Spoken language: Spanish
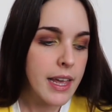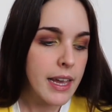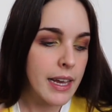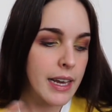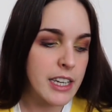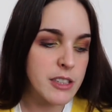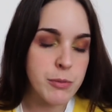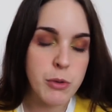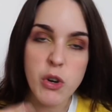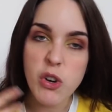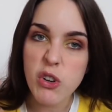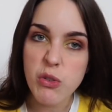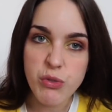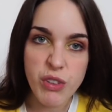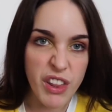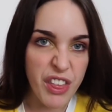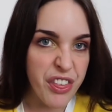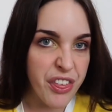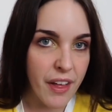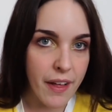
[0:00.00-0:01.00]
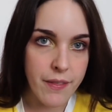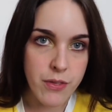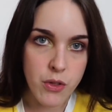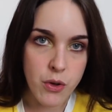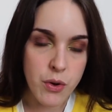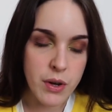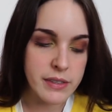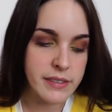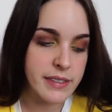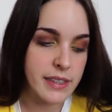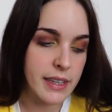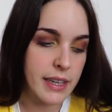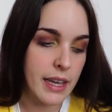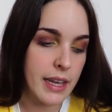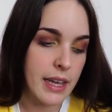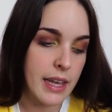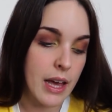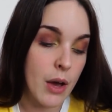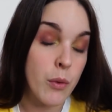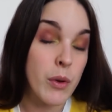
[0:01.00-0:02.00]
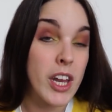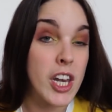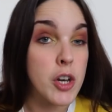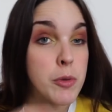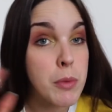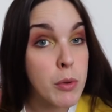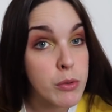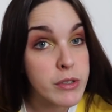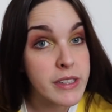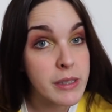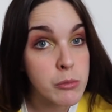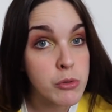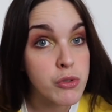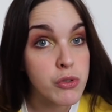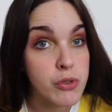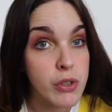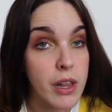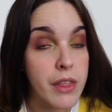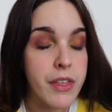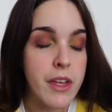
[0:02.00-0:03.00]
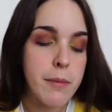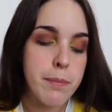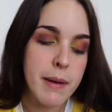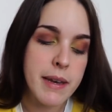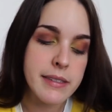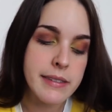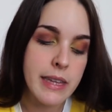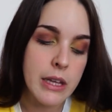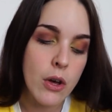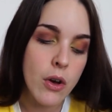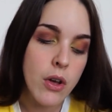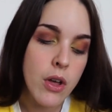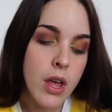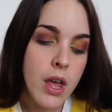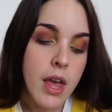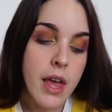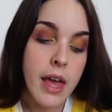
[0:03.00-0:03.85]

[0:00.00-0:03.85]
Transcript: Y las voy reutilizando, así que aunque no me gusta mucho utilizar plástico,